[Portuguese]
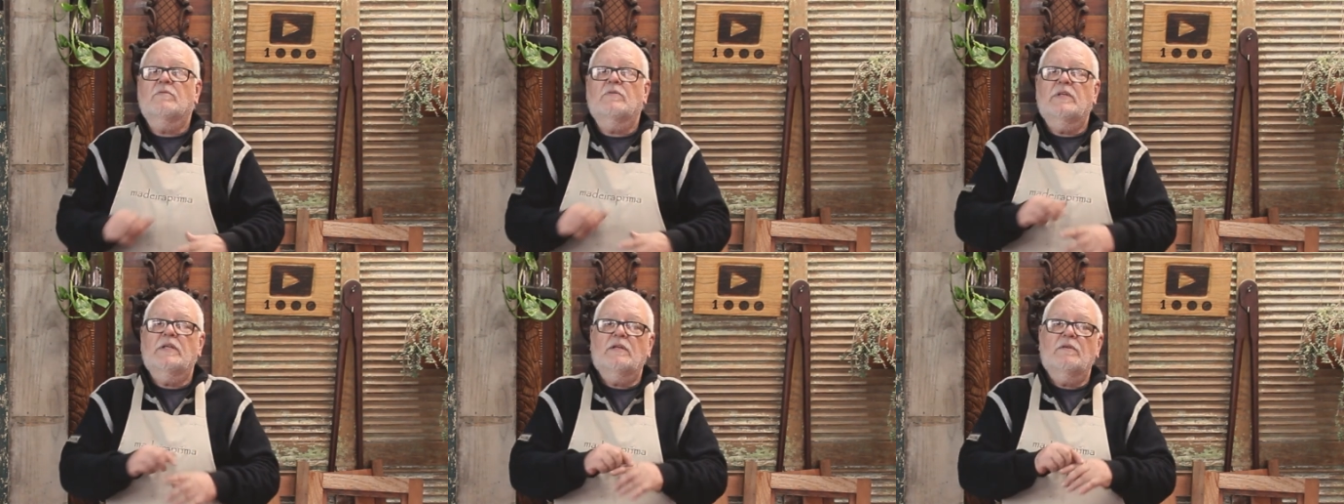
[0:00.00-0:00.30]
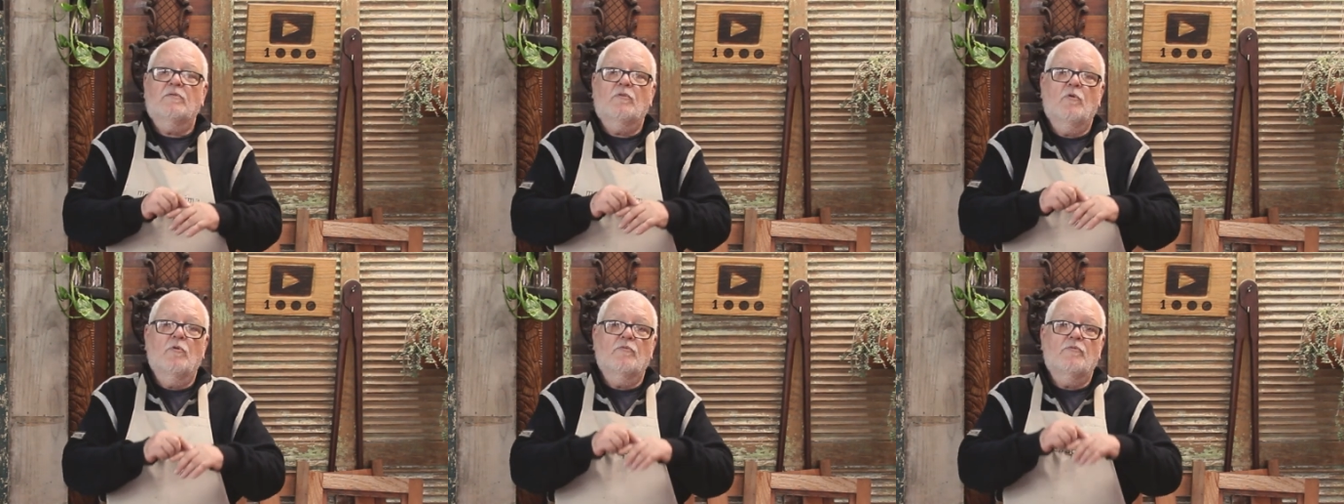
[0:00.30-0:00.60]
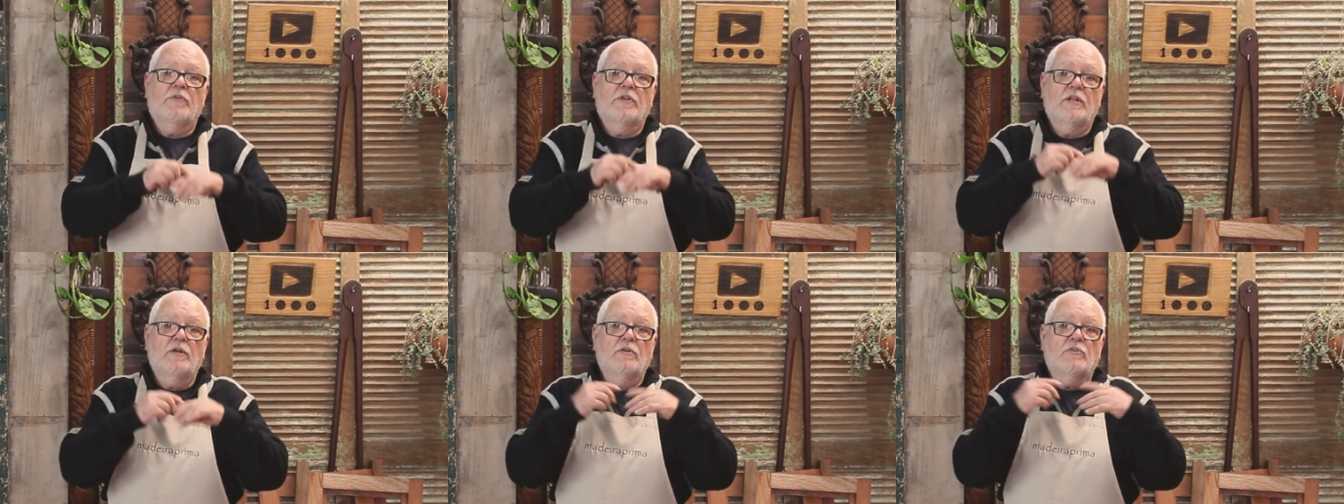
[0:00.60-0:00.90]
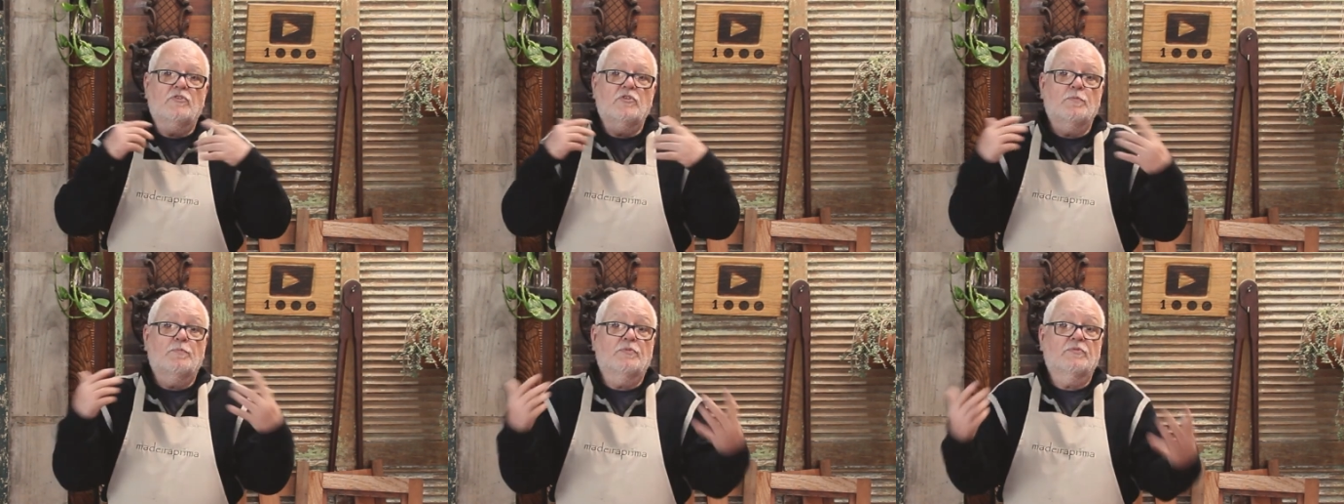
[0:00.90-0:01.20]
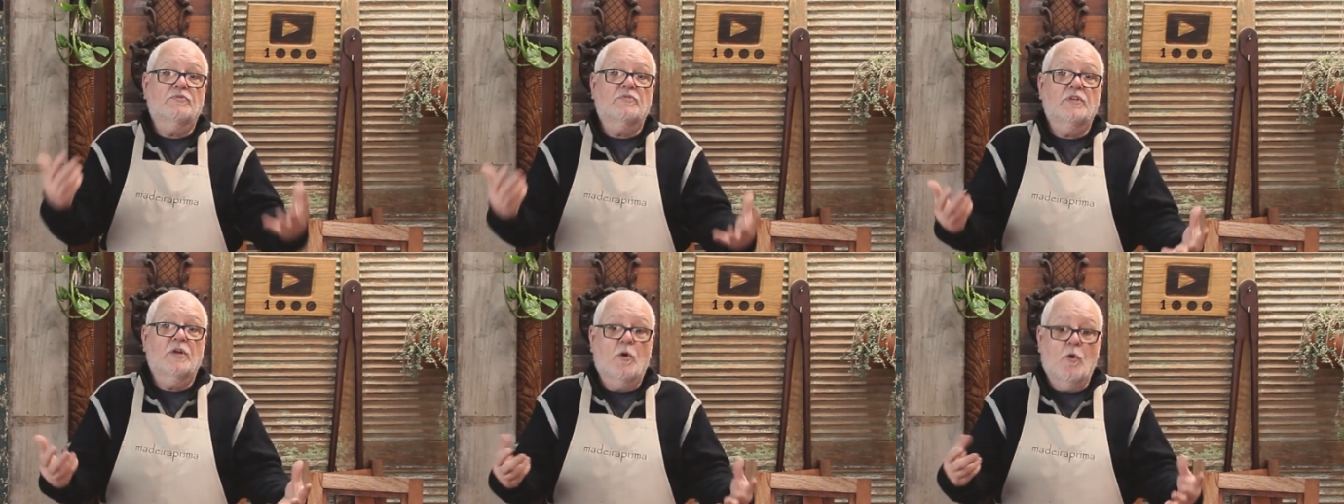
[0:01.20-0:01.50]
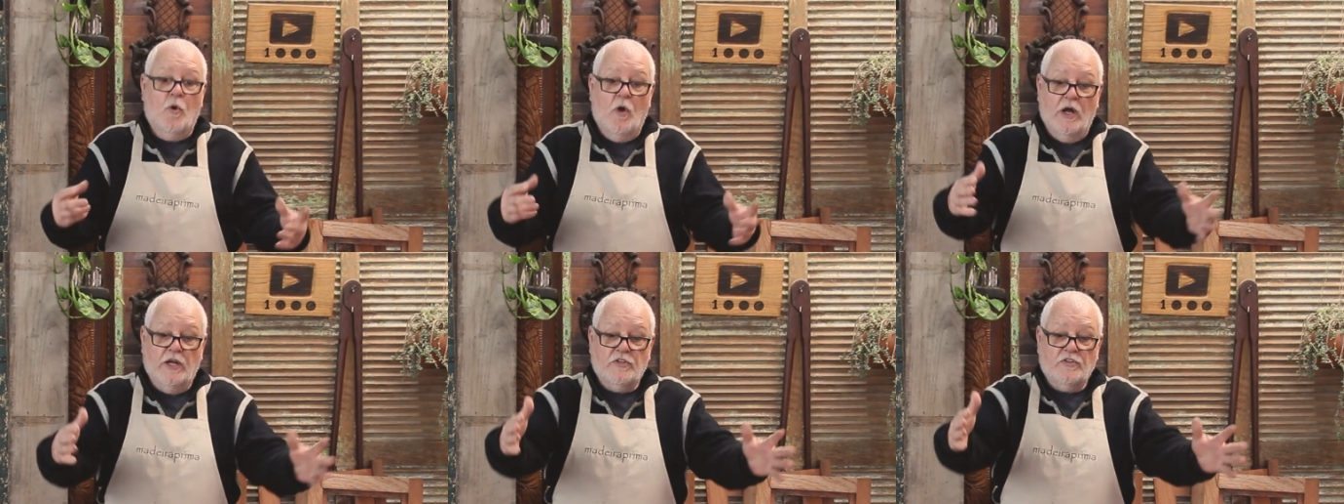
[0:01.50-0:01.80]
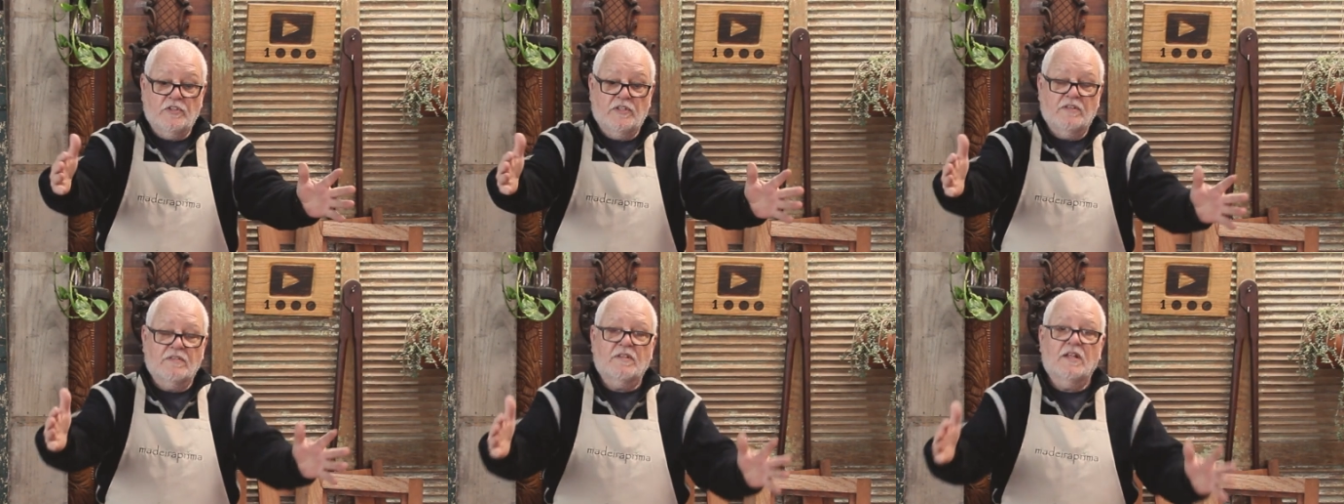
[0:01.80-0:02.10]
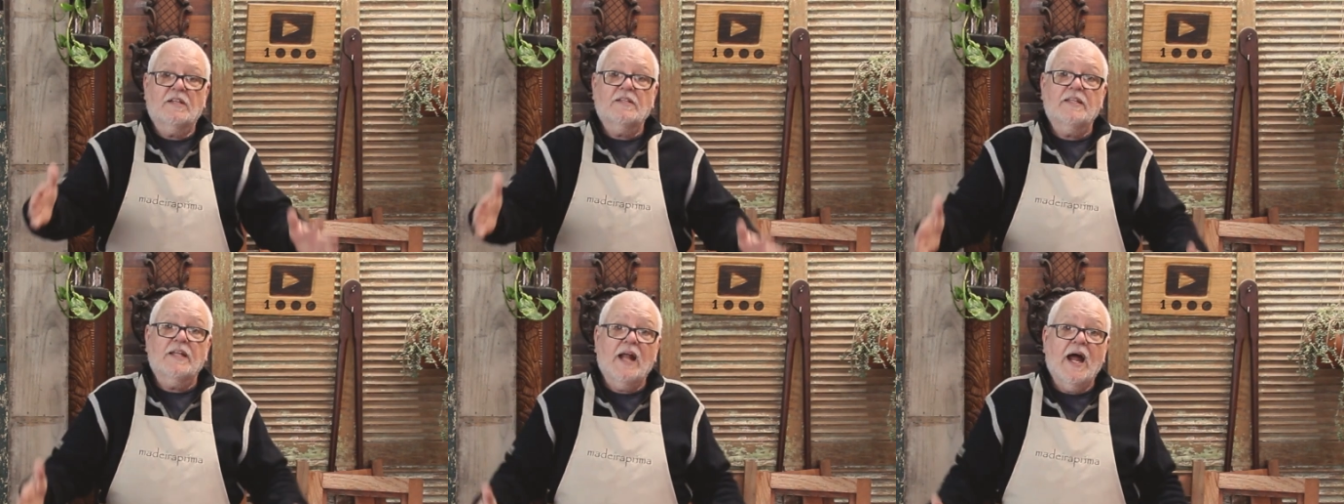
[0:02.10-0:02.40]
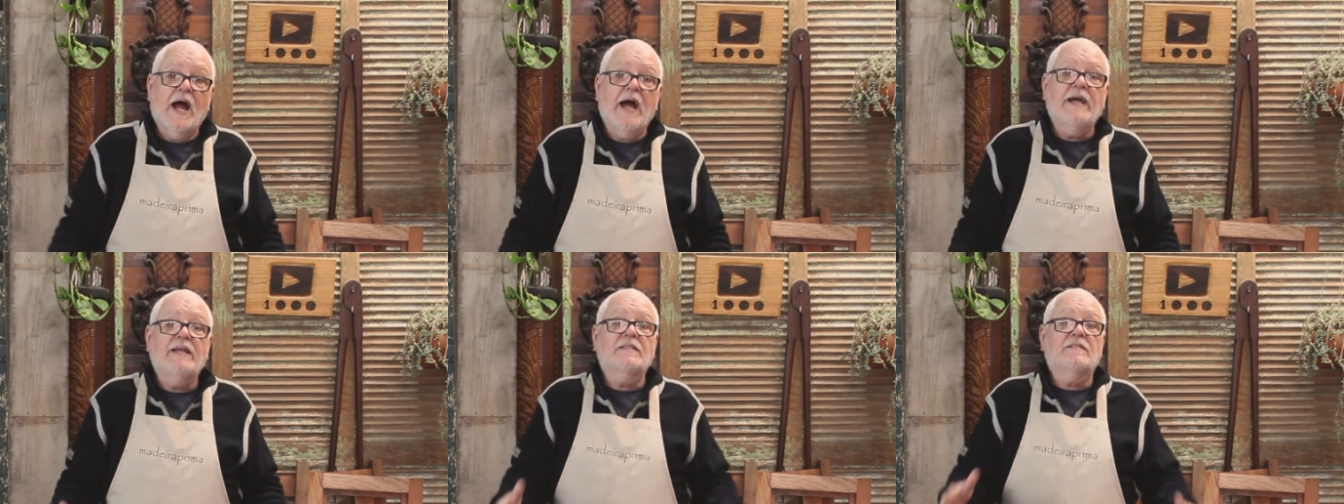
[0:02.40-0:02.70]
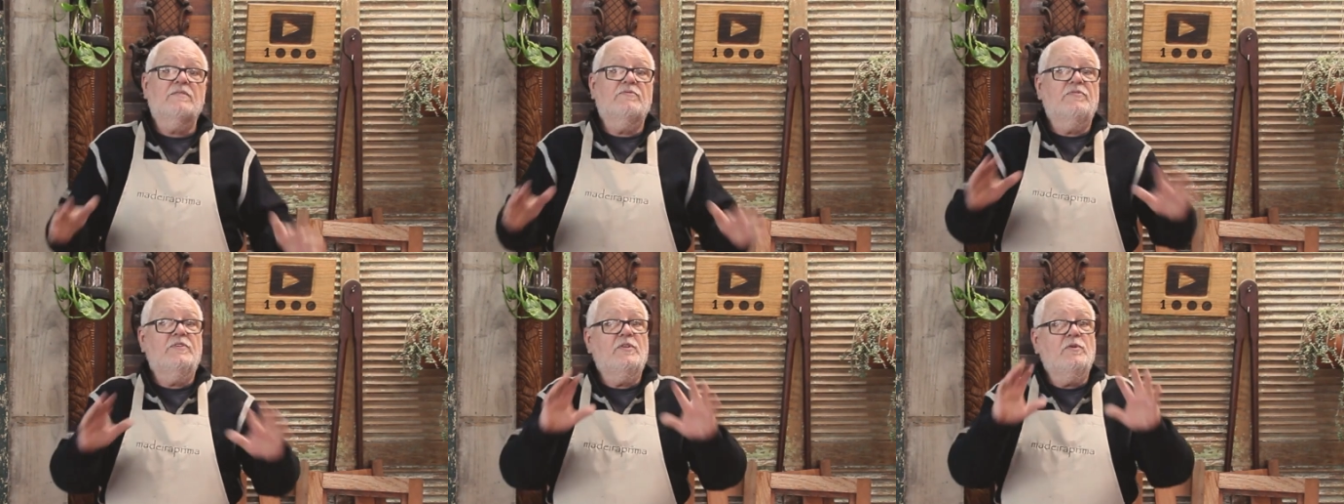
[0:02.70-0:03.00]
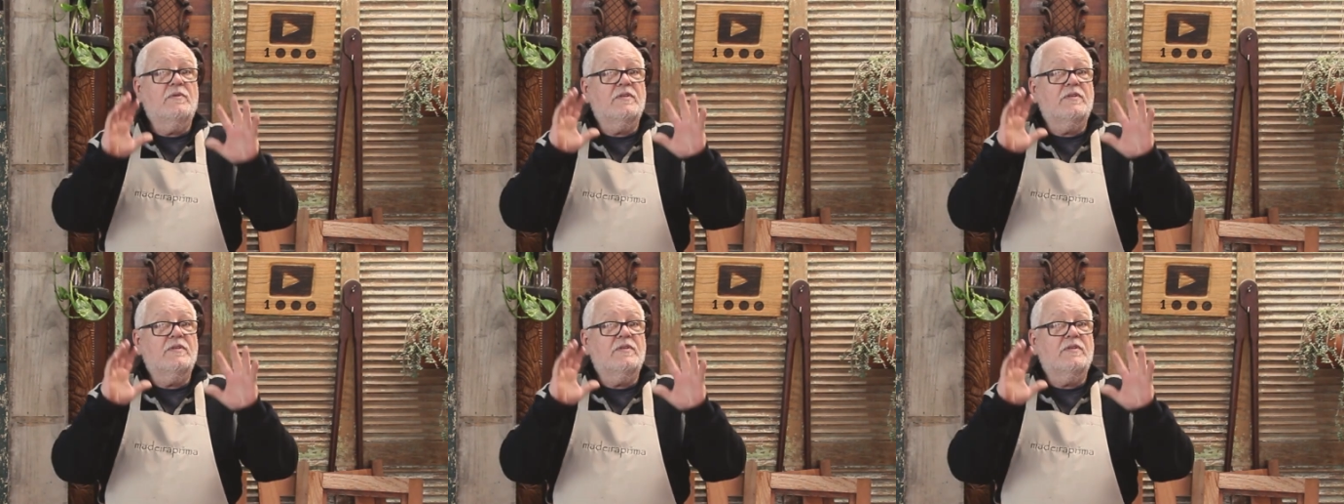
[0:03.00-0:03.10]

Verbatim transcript: vamos ter que conferir os tipos de corte das laterais, enfim,